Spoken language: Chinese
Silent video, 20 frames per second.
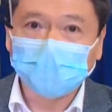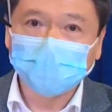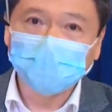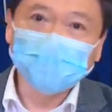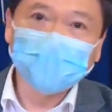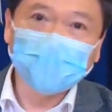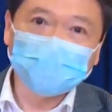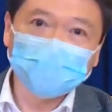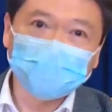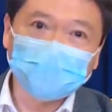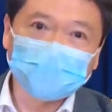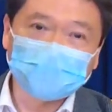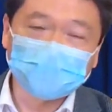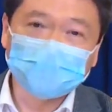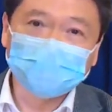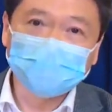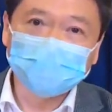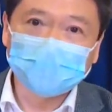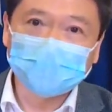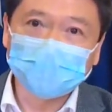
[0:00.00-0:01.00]
个五百多万可
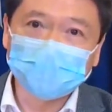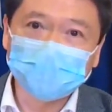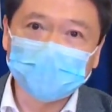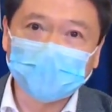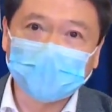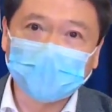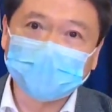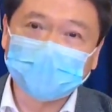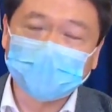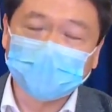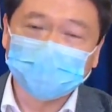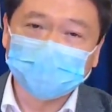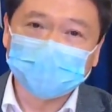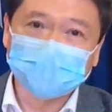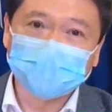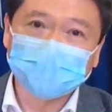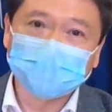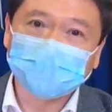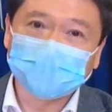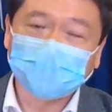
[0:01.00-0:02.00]
能对邻国来讲不
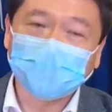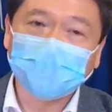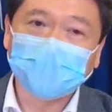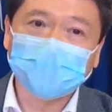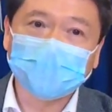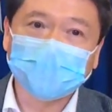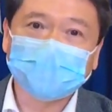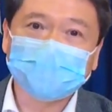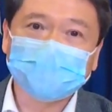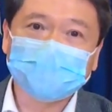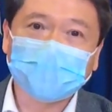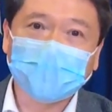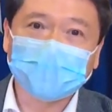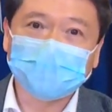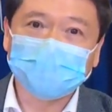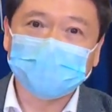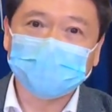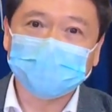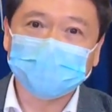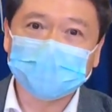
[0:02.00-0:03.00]
是一个太大
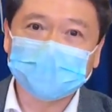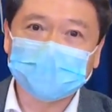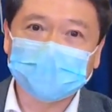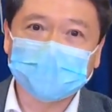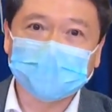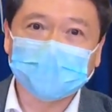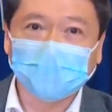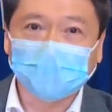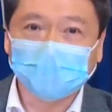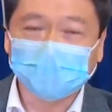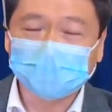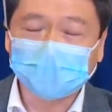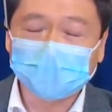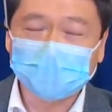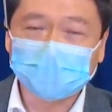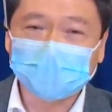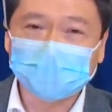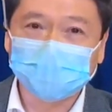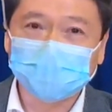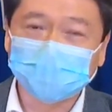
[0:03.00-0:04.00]
的数字了哈，
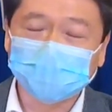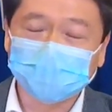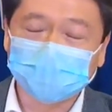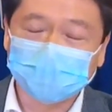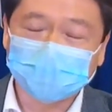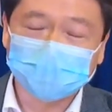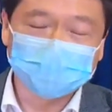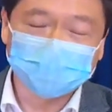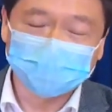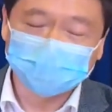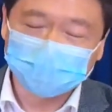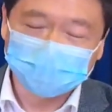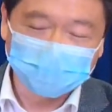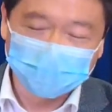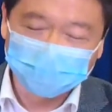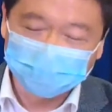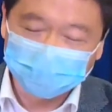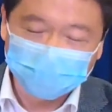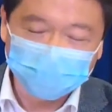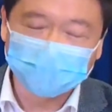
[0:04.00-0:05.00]
但是
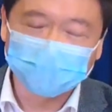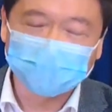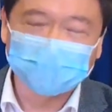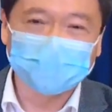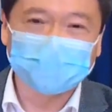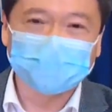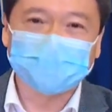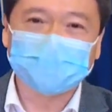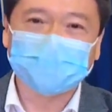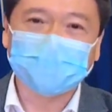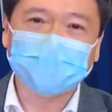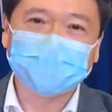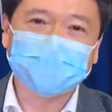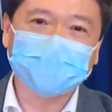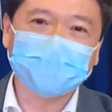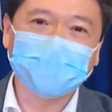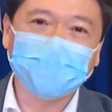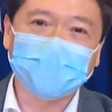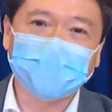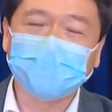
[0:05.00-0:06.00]
这个骗的也实在
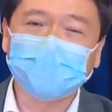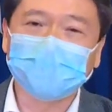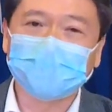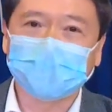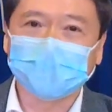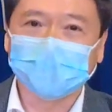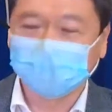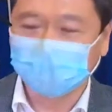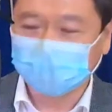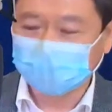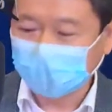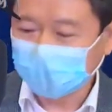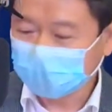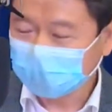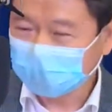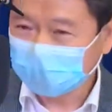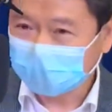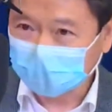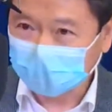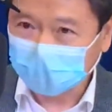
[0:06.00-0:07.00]
是太老梗了，它
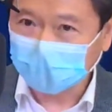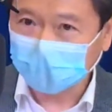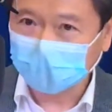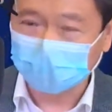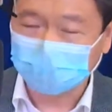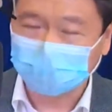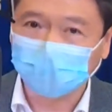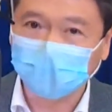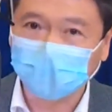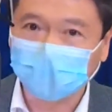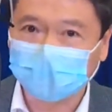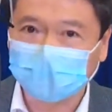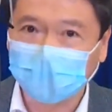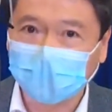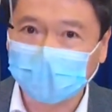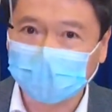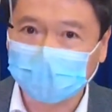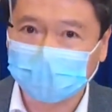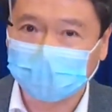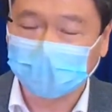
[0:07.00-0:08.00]
又是一个所谓
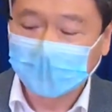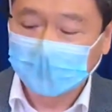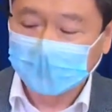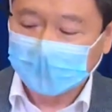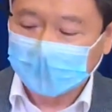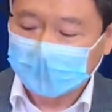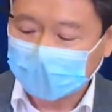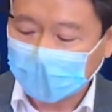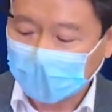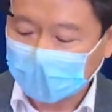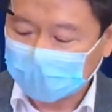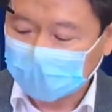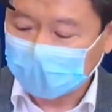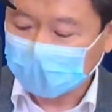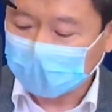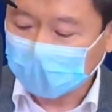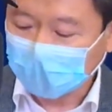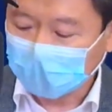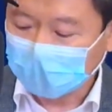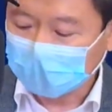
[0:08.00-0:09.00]
假减假
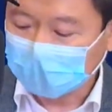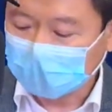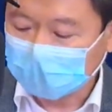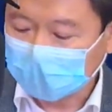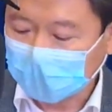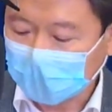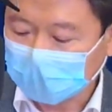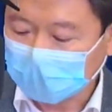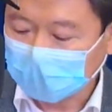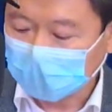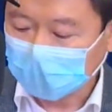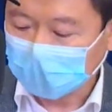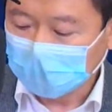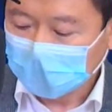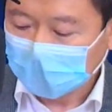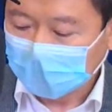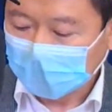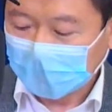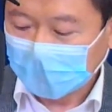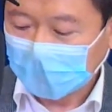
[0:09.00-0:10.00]
减掉的一个诈骗。
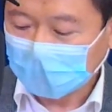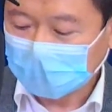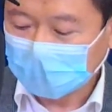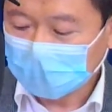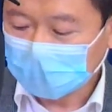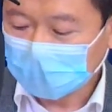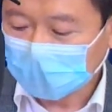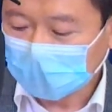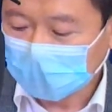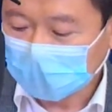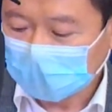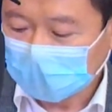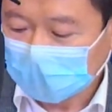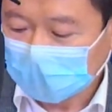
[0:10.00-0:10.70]
好，就是说，